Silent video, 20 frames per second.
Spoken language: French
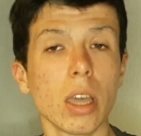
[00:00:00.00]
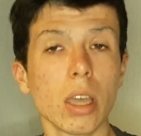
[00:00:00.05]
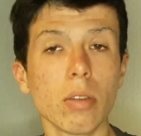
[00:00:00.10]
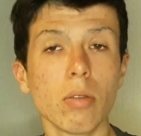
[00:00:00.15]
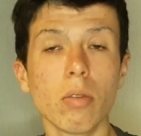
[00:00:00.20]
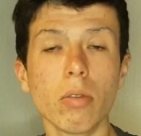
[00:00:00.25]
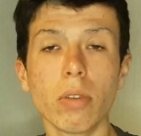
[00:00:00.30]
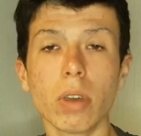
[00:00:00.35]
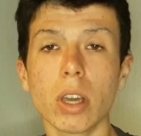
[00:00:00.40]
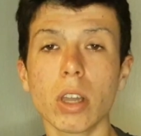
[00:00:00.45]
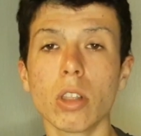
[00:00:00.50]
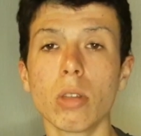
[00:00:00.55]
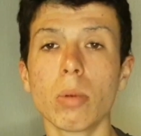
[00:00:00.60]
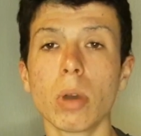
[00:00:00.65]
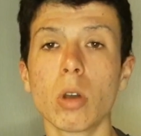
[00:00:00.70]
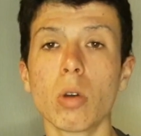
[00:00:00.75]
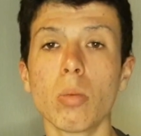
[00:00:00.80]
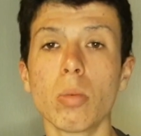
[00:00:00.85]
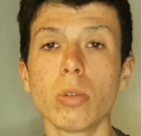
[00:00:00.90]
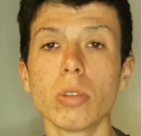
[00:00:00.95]
Et vous verrez dans
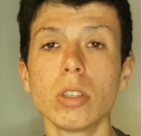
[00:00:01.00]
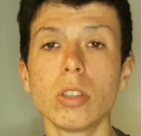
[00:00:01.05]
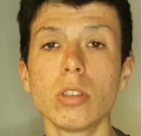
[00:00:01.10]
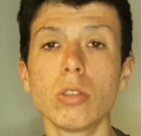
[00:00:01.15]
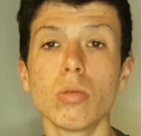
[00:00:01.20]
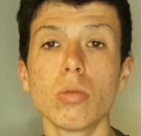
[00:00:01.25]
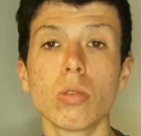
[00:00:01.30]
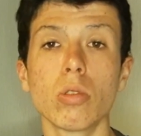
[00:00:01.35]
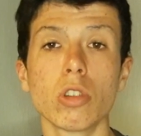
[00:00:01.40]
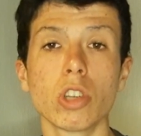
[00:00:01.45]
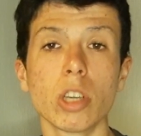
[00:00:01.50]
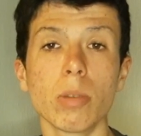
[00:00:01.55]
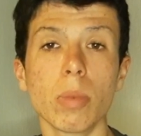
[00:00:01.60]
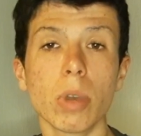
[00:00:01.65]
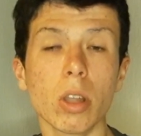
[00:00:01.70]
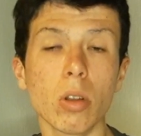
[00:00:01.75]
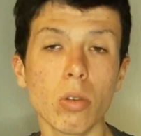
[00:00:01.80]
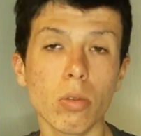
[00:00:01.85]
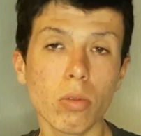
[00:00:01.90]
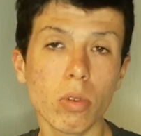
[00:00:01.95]
ma composition que
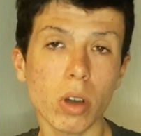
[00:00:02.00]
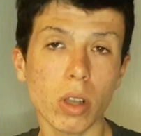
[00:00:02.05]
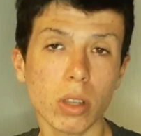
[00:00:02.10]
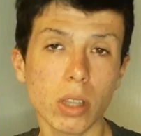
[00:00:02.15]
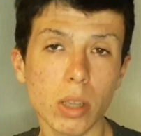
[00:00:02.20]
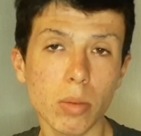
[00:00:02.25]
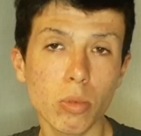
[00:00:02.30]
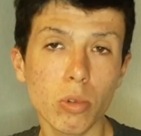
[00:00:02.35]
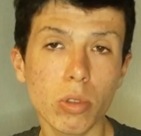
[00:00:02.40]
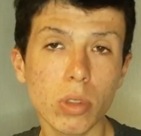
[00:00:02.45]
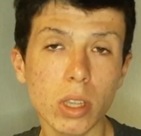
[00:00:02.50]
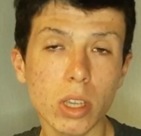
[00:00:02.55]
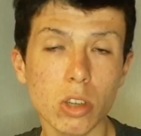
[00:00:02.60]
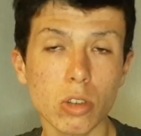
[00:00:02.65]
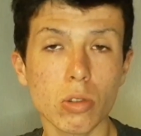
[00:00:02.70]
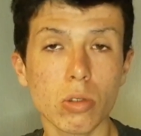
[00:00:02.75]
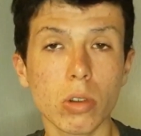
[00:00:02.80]
j'aimerais le voir débuter.